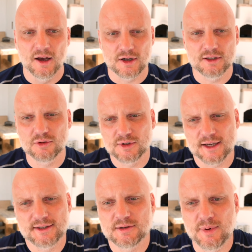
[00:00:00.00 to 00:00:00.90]
Kochani, no,
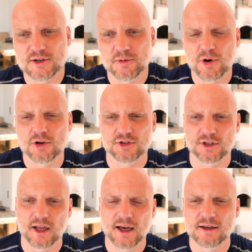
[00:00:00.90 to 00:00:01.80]
test jest bardzo
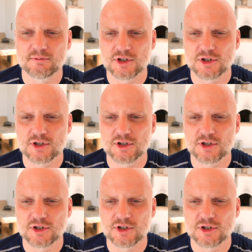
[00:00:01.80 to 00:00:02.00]
prosty, nie?